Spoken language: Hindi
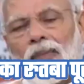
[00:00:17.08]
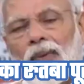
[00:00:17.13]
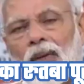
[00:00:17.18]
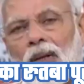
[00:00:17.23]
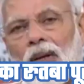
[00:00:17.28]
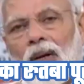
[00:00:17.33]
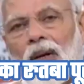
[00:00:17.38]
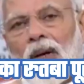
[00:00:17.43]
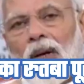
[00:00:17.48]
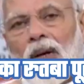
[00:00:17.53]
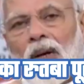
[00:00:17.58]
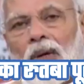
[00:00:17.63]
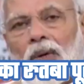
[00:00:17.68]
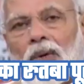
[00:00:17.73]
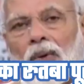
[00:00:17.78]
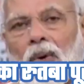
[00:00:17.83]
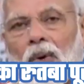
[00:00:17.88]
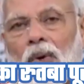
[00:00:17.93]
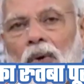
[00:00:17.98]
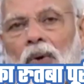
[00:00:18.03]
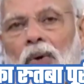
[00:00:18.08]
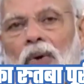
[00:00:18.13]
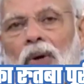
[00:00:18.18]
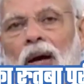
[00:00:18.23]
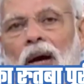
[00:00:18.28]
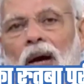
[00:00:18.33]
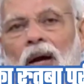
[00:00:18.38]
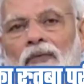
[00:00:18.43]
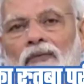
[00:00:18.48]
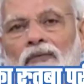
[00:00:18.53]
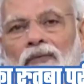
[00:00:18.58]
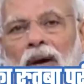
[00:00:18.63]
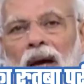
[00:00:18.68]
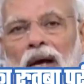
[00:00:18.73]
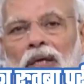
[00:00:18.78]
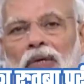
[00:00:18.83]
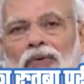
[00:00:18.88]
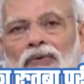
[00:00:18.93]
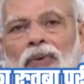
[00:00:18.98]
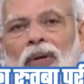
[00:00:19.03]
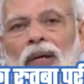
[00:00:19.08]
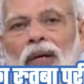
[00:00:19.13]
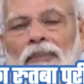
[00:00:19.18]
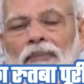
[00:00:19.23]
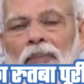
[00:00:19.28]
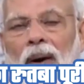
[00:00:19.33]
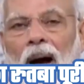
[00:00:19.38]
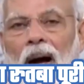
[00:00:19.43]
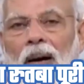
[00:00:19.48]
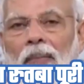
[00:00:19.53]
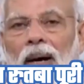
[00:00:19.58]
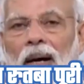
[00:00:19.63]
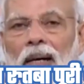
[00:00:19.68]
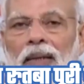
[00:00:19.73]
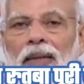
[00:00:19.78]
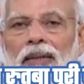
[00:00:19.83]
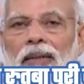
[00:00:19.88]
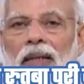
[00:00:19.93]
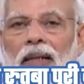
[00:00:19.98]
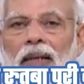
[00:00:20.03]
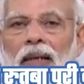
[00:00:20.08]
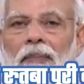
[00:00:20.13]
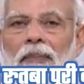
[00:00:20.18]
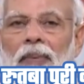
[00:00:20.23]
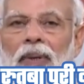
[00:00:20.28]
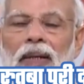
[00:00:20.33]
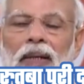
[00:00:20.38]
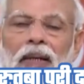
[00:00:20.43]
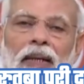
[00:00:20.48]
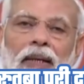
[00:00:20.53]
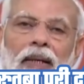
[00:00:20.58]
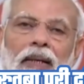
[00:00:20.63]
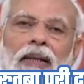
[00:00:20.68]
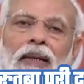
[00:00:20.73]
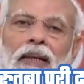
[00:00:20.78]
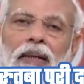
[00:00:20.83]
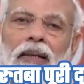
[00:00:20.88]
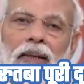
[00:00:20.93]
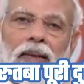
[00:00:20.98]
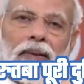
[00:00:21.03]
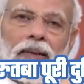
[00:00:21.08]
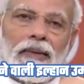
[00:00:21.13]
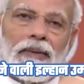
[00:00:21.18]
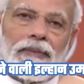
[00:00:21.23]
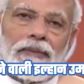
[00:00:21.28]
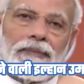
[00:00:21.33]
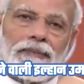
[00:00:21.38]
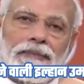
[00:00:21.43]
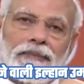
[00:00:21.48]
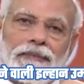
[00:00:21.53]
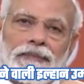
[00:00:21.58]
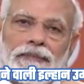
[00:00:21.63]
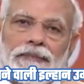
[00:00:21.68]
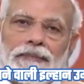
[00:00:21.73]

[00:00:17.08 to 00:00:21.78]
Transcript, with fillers: भारत और मोदी जी का रुतबा पूरी दुनिया के सामने आया भारत